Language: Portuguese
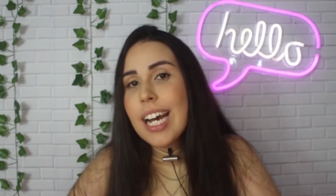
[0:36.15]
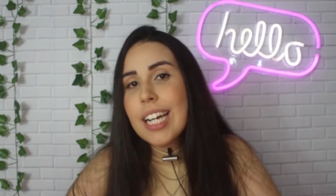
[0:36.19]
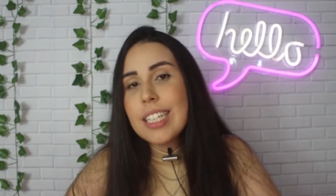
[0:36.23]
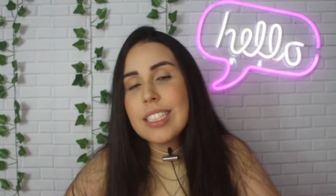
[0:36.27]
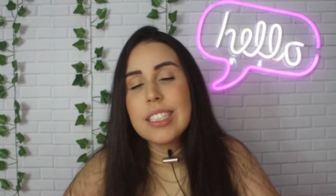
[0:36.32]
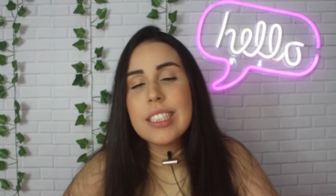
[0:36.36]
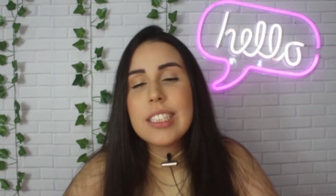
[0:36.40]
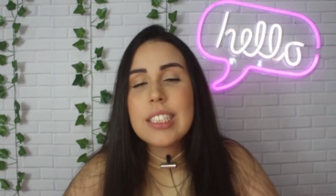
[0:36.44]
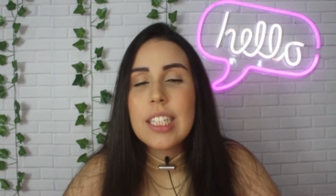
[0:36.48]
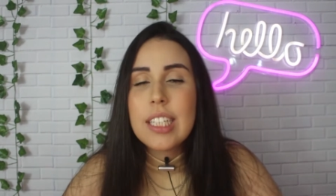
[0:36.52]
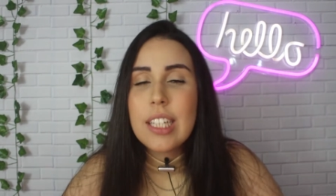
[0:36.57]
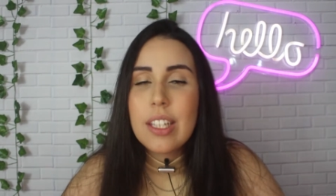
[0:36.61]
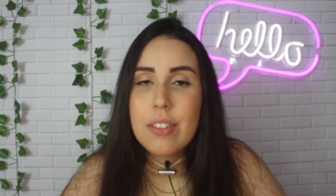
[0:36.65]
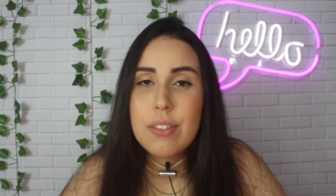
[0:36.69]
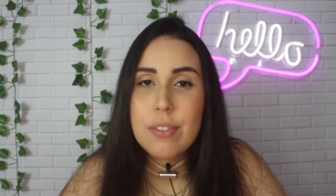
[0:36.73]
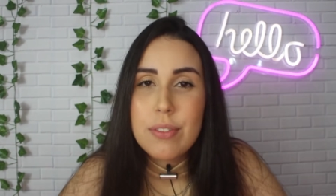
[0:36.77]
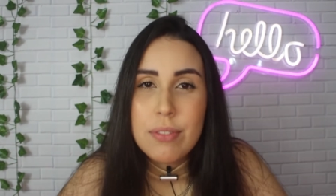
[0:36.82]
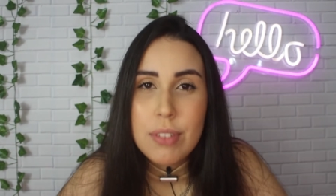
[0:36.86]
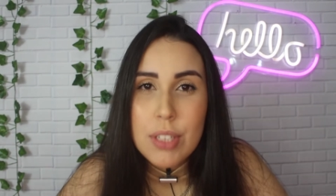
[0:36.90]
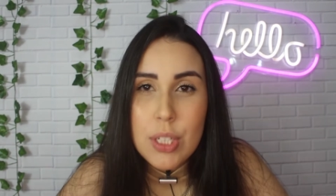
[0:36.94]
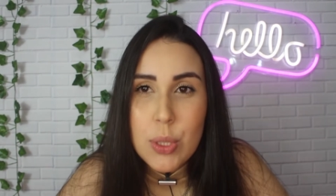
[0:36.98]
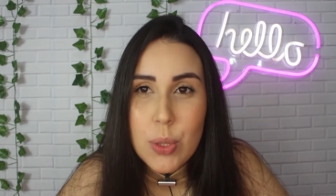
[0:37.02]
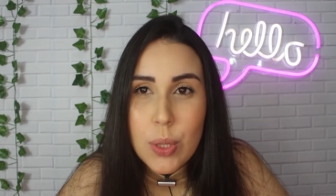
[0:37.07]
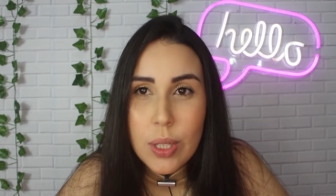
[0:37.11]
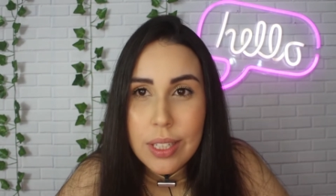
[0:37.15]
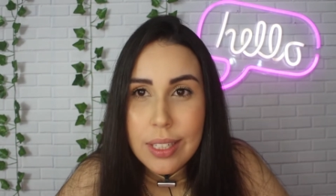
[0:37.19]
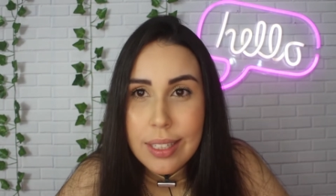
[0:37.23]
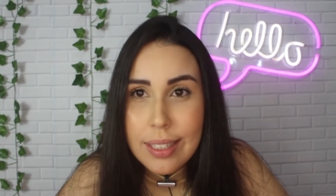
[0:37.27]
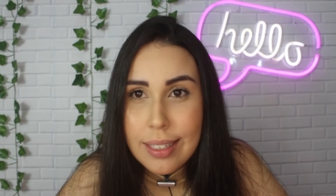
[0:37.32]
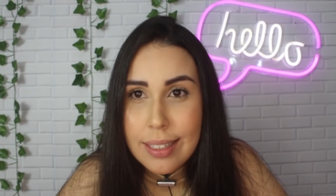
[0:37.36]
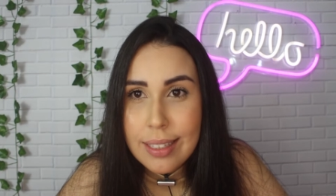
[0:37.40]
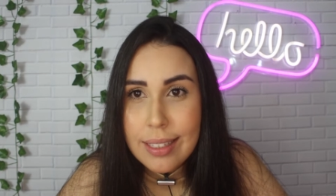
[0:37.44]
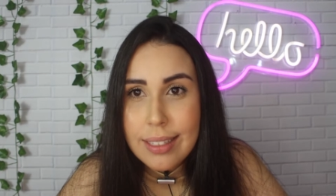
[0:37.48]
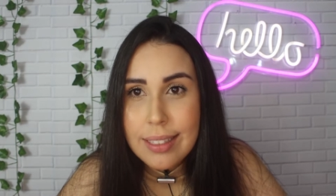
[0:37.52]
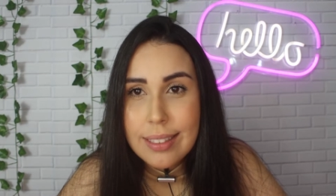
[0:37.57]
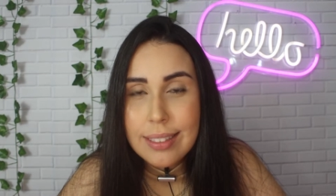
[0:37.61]
A gente já teve vídeo
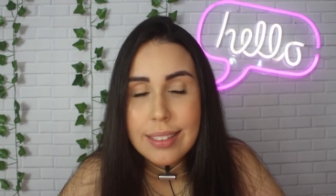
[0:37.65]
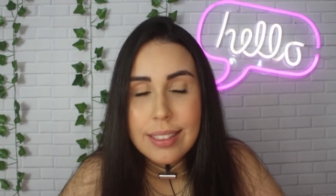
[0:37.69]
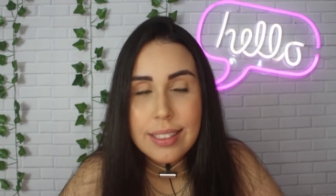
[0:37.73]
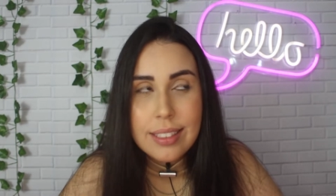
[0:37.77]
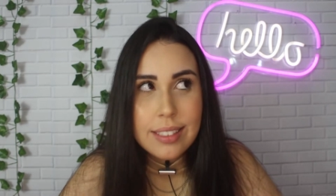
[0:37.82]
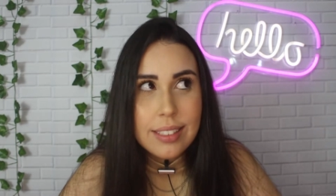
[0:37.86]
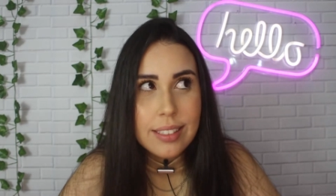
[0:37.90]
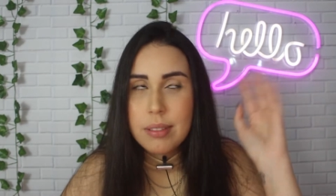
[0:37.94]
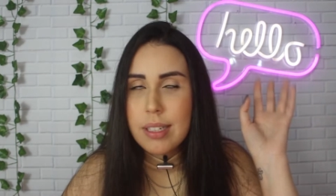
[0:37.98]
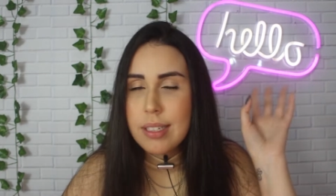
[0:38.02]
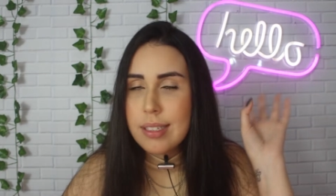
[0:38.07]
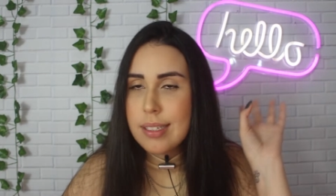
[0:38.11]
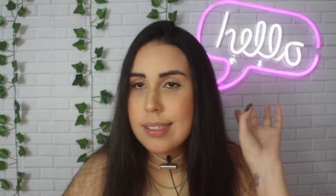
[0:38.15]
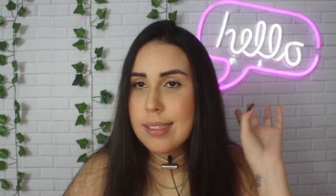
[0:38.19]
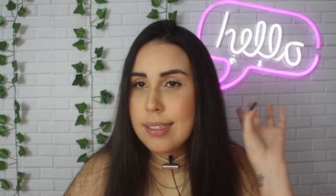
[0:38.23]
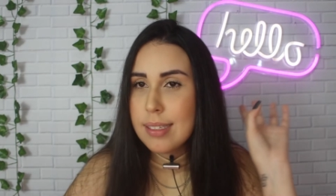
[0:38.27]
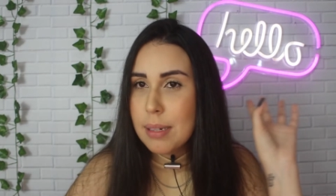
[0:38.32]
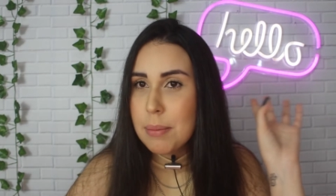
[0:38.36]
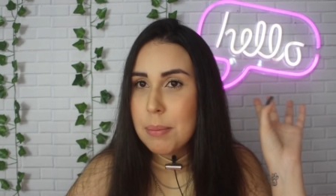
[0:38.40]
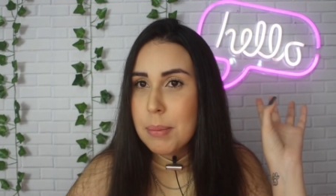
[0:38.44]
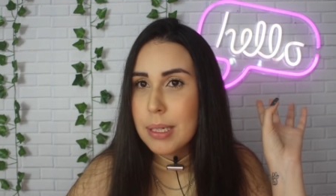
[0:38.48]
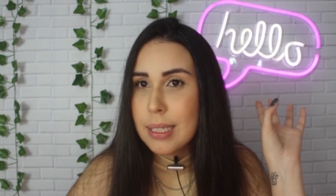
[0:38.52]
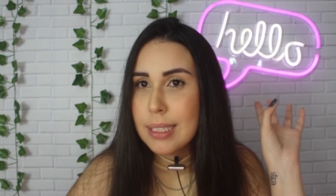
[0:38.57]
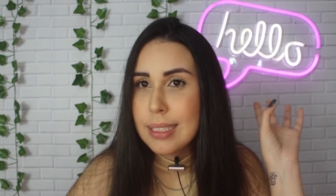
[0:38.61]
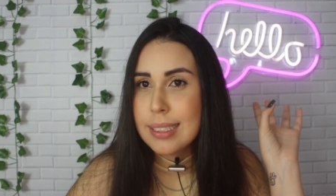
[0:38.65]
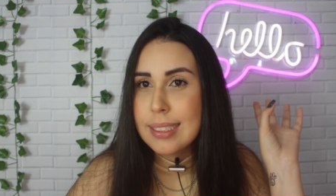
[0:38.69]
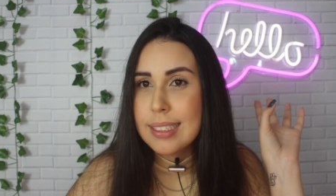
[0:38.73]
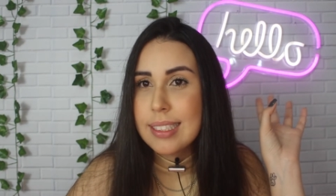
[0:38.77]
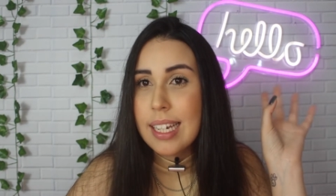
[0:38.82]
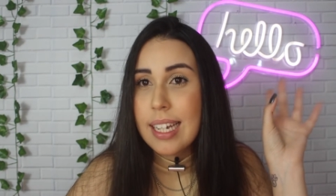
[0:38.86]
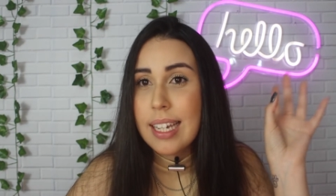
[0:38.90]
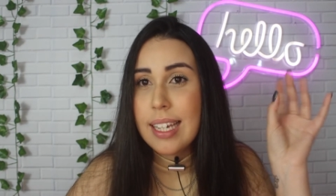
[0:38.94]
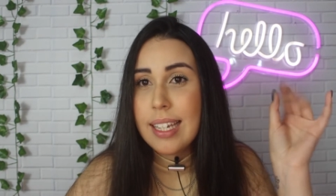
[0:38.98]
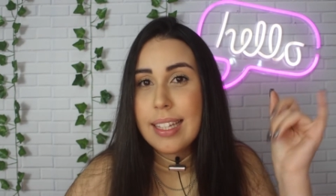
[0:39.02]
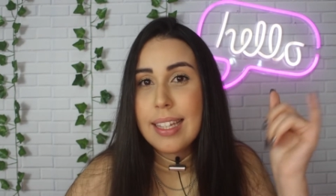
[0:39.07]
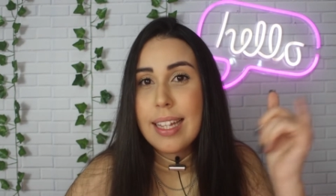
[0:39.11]
aqui nessas
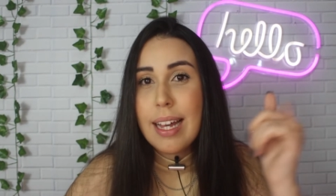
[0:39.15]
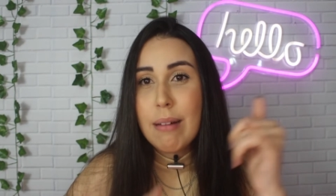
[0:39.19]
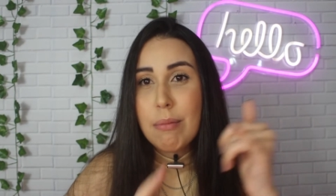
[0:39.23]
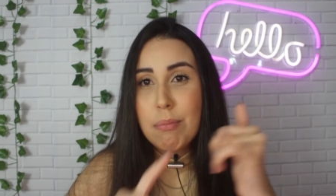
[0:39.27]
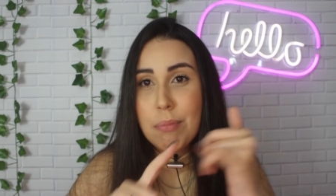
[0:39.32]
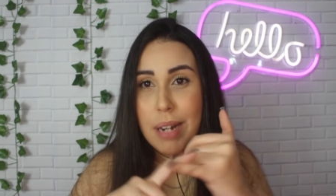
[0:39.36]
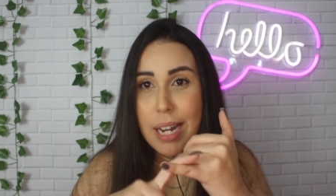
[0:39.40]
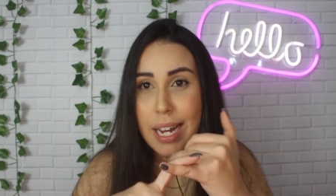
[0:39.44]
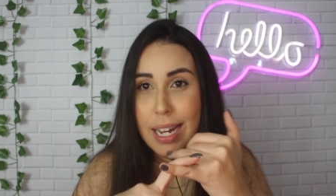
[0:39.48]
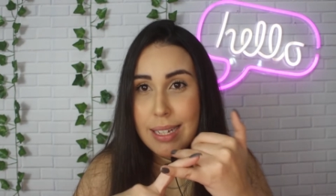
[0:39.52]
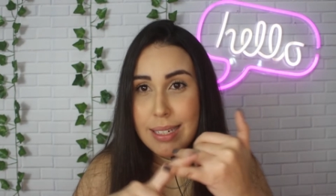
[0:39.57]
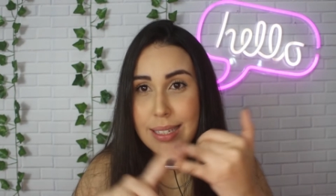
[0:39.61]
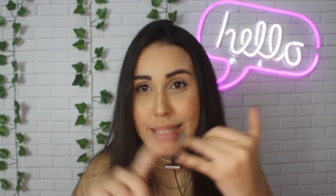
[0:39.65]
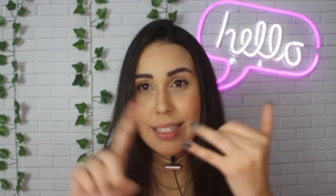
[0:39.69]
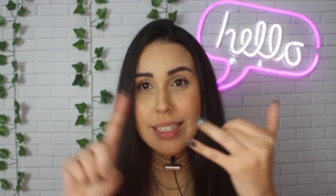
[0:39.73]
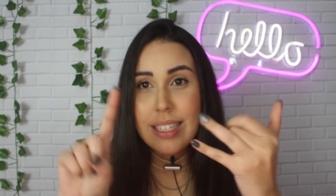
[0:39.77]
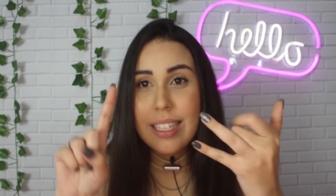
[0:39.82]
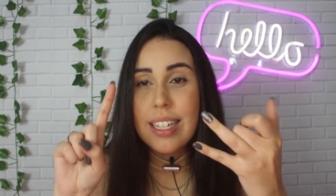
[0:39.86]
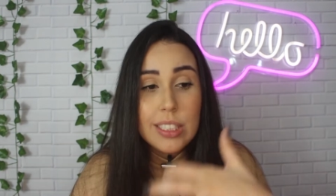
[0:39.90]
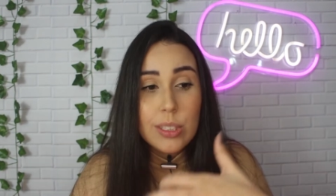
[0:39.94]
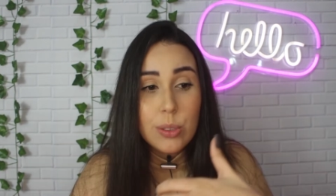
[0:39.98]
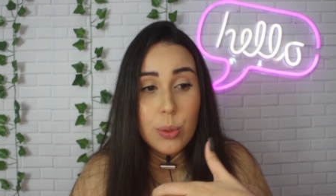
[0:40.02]
semanas aí da base